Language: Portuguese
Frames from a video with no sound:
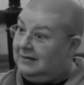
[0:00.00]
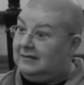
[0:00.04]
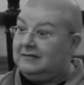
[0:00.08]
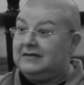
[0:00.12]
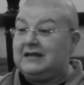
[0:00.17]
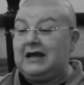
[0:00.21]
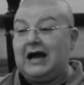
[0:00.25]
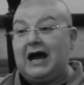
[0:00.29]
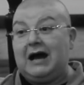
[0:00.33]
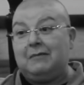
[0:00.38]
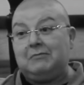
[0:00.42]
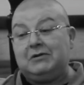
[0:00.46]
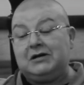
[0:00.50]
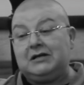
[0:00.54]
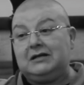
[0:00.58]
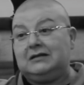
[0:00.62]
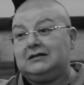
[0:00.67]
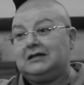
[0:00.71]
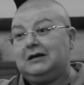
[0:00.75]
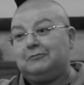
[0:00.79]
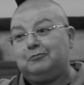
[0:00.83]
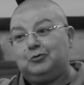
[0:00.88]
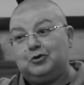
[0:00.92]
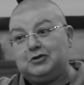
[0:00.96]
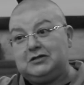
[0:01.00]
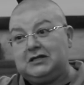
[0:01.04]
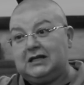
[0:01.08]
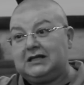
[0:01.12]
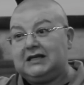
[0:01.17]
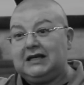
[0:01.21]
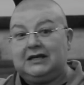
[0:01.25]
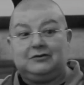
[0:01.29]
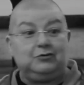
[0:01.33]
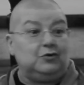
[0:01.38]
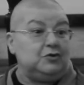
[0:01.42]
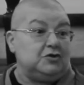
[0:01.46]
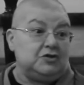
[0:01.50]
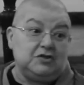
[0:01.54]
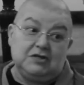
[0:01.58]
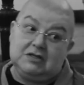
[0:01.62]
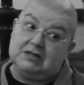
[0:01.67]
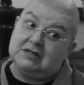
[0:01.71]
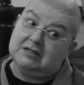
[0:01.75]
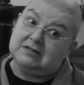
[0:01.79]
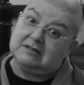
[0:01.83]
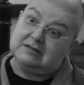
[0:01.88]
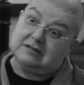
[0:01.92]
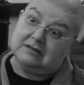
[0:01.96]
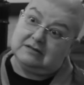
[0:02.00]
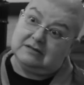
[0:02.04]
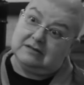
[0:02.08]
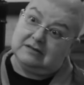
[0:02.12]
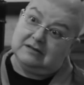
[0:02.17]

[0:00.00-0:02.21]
De amanhã, depois daqui a dois dias,